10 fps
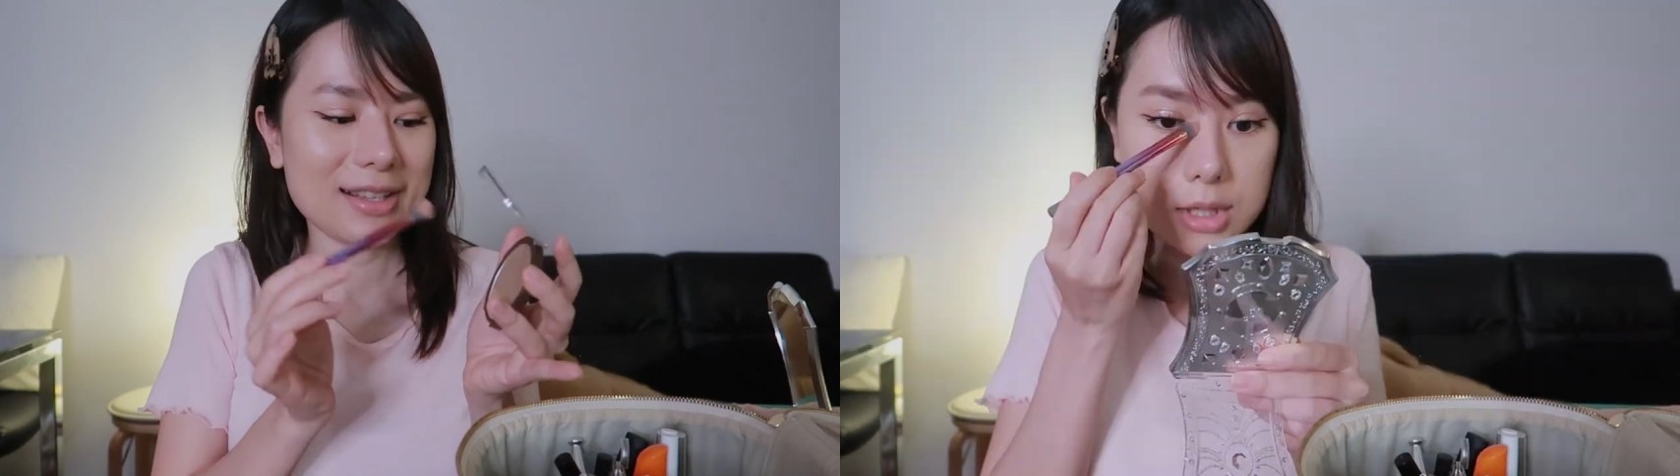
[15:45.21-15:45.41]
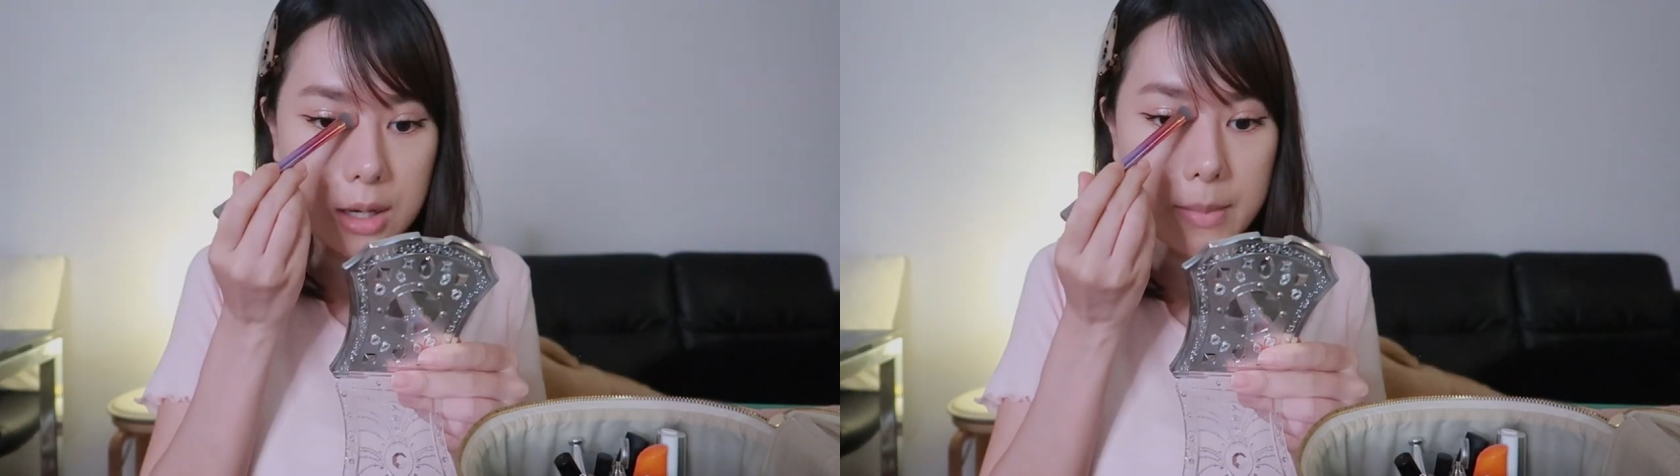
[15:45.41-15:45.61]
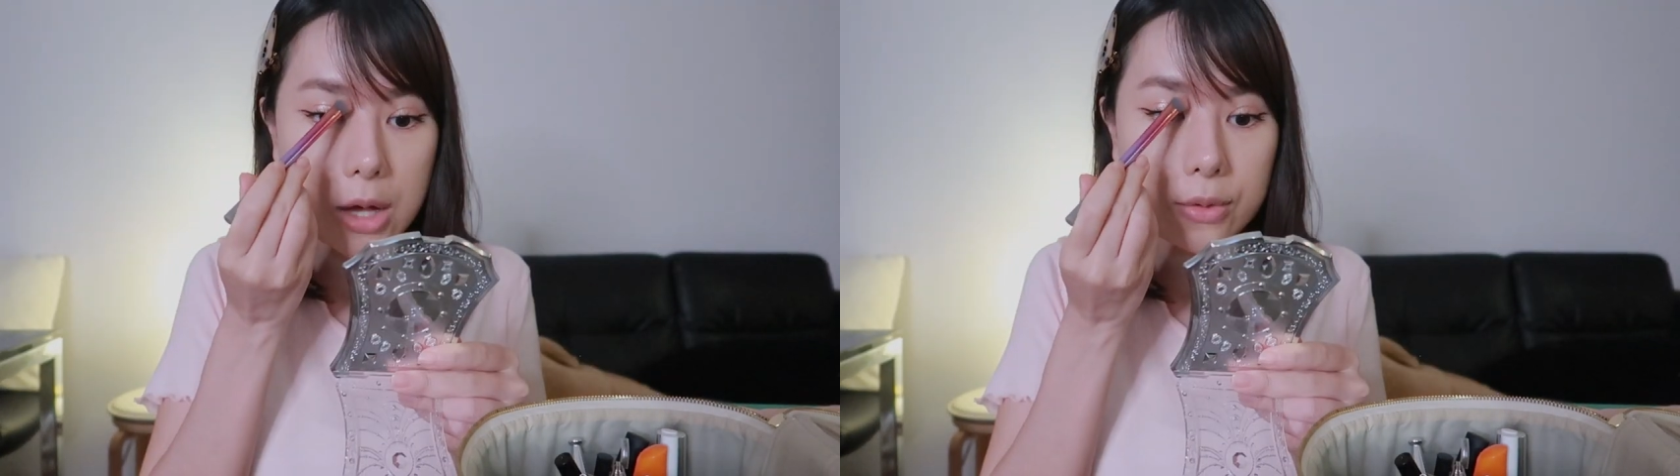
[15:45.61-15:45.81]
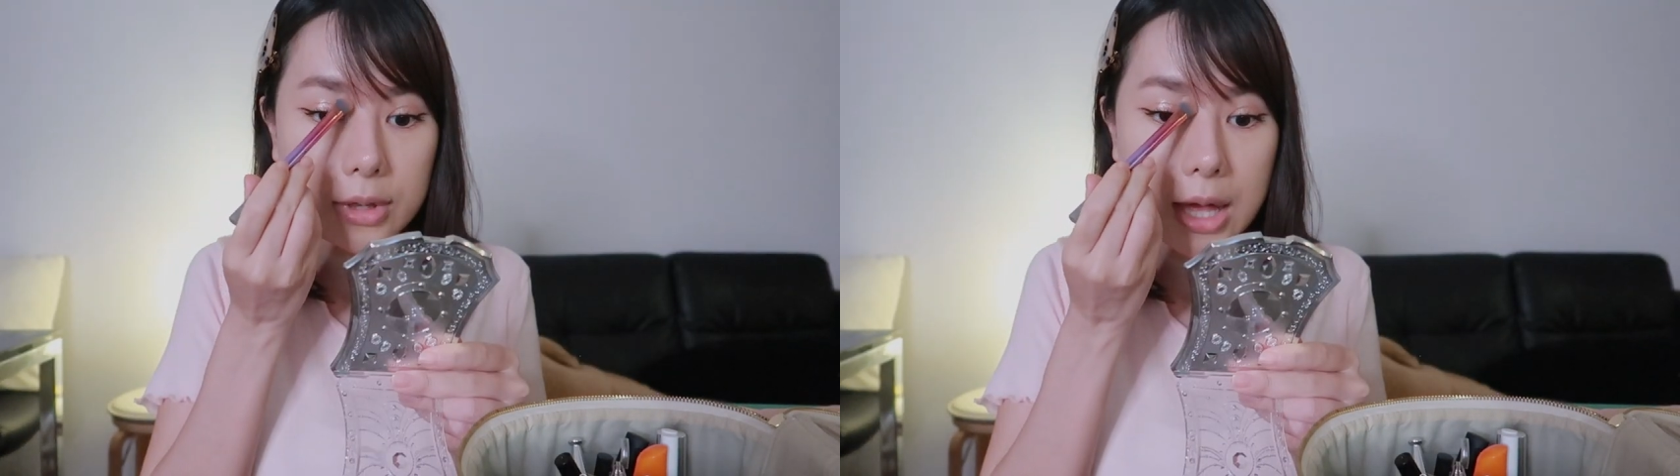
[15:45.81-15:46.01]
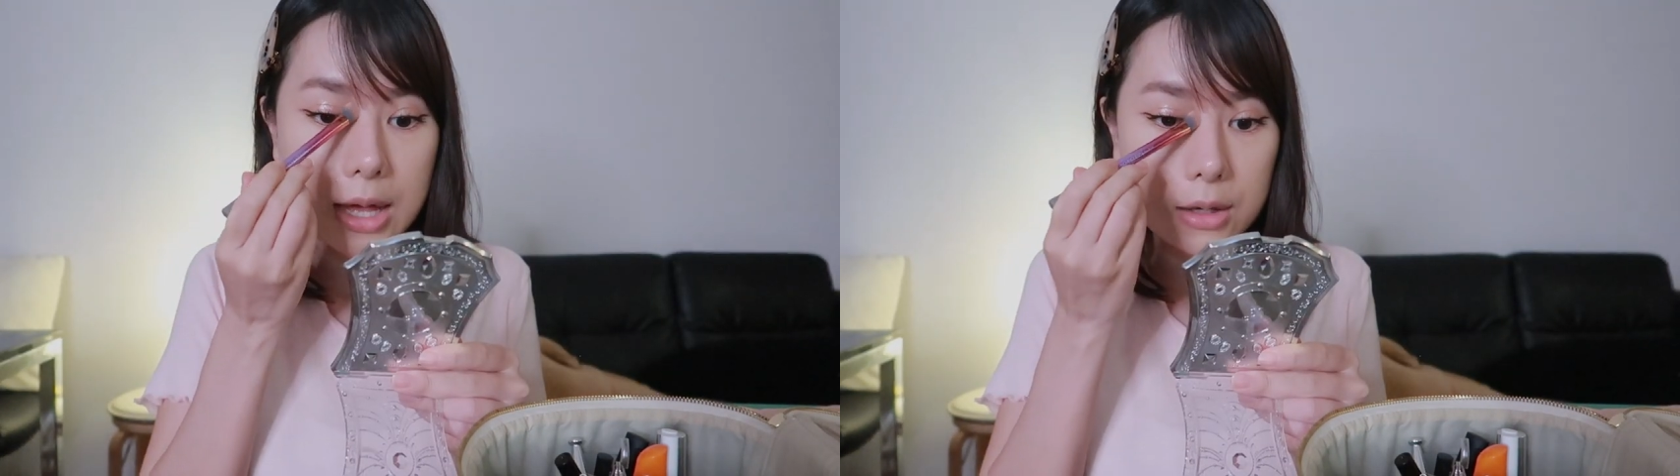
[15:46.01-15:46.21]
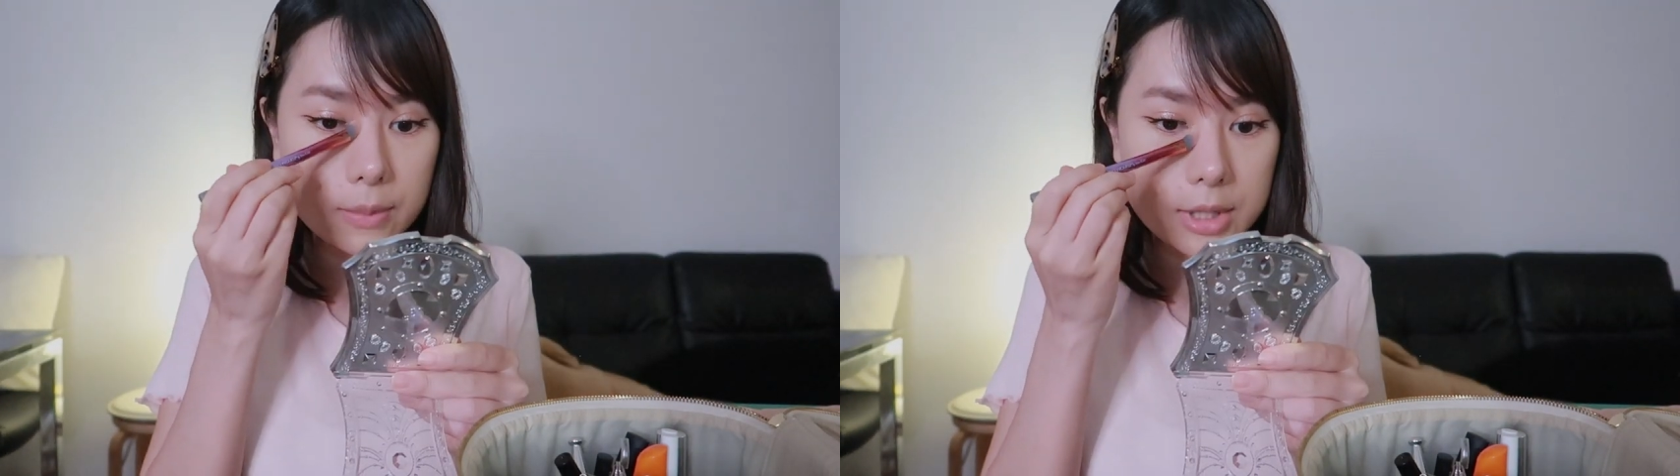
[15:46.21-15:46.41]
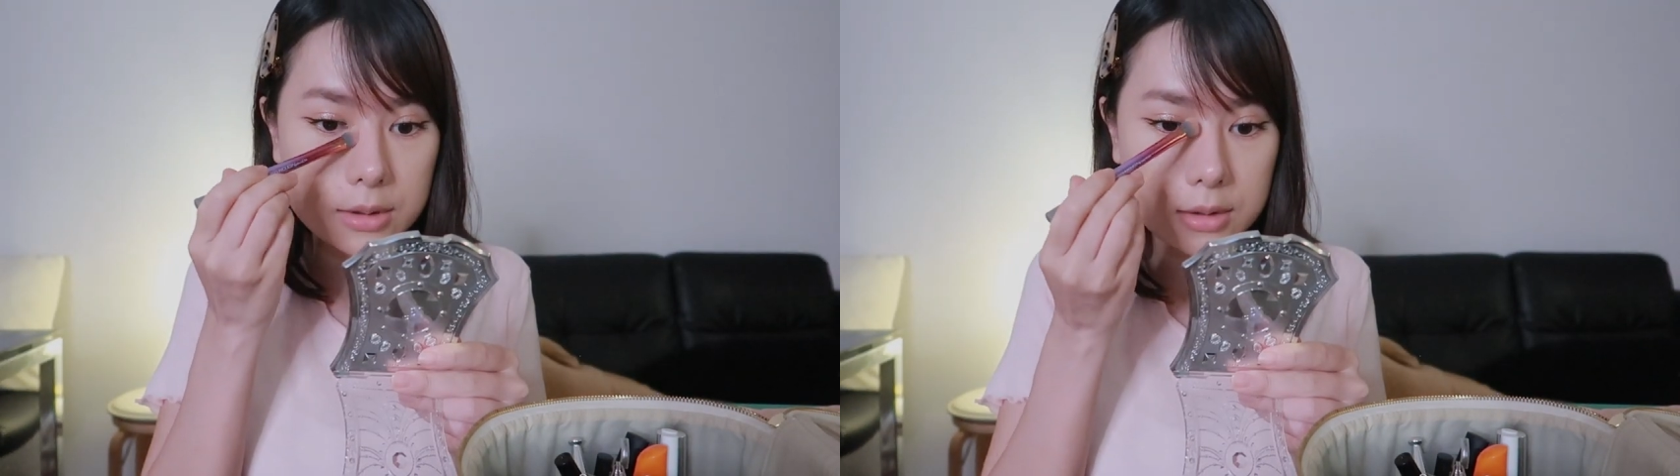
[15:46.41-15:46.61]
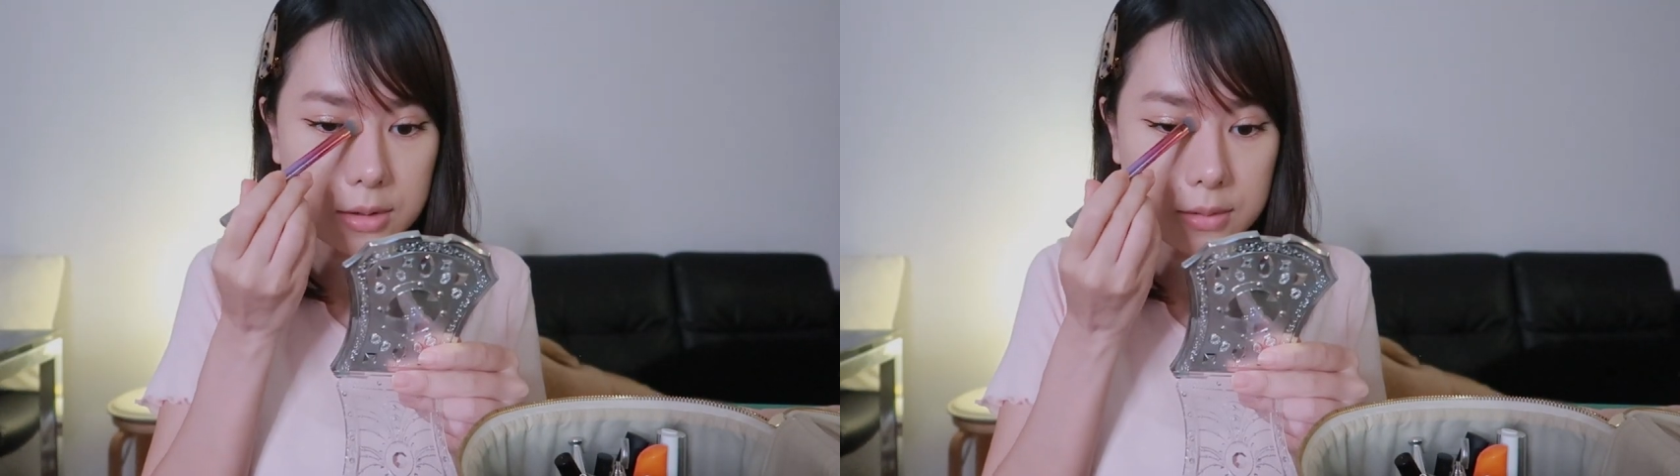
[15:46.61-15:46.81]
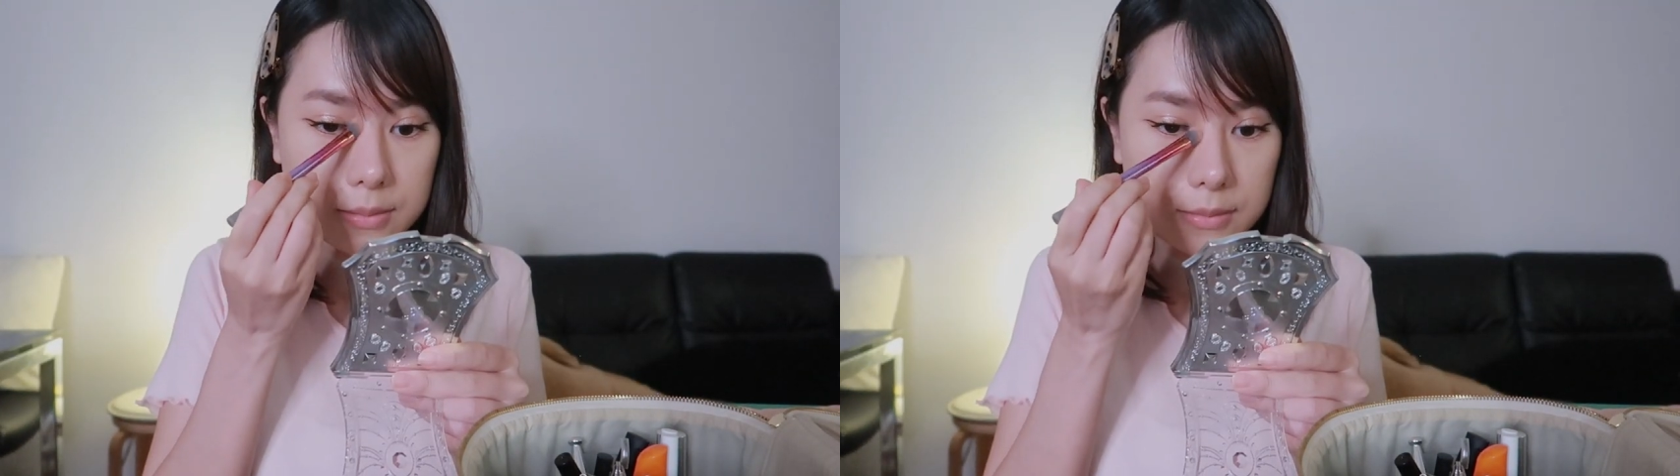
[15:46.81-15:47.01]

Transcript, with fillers: จากเบ้าตาลงมาเลย